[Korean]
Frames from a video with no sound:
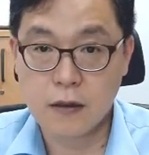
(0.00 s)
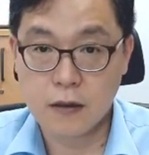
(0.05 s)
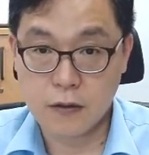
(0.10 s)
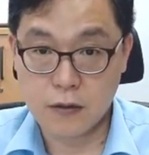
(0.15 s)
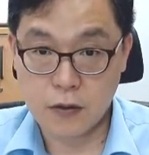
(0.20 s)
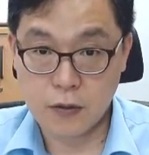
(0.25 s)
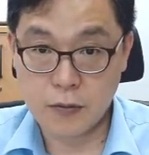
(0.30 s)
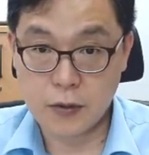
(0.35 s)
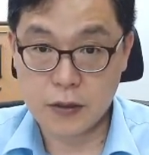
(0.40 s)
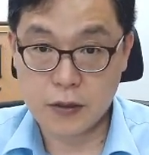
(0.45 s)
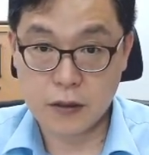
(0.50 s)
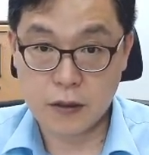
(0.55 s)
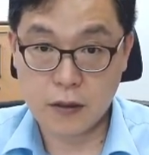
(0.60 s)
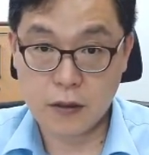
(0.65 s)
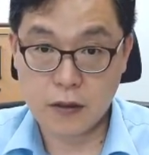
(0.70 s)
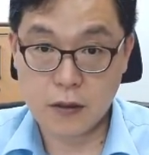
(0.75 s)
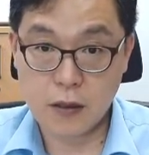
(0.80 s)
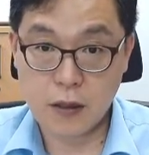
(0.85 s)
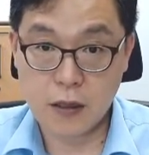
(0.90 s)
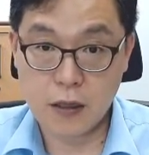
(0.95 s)
그러면 이제
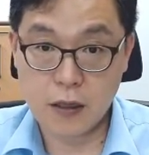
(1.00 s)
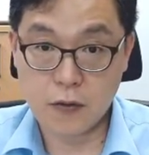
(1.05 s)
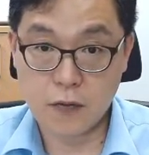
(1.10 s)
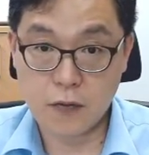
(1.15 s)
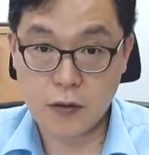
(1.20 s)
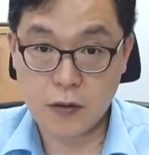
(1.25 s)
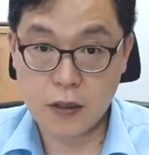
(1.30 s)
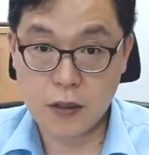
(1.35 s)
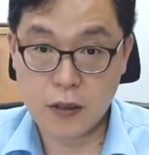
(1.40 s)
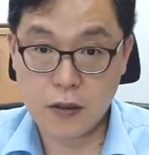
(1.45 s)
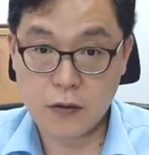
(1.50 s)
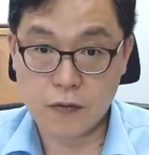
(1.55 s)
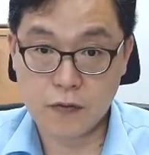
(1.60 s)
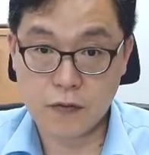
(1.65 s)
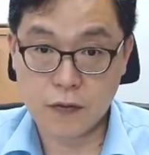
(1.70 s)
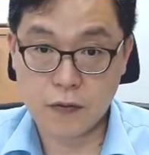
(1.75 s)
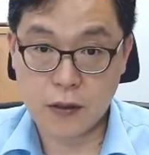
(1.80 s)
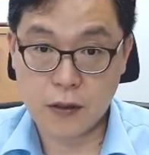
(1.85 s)
K1이 루트가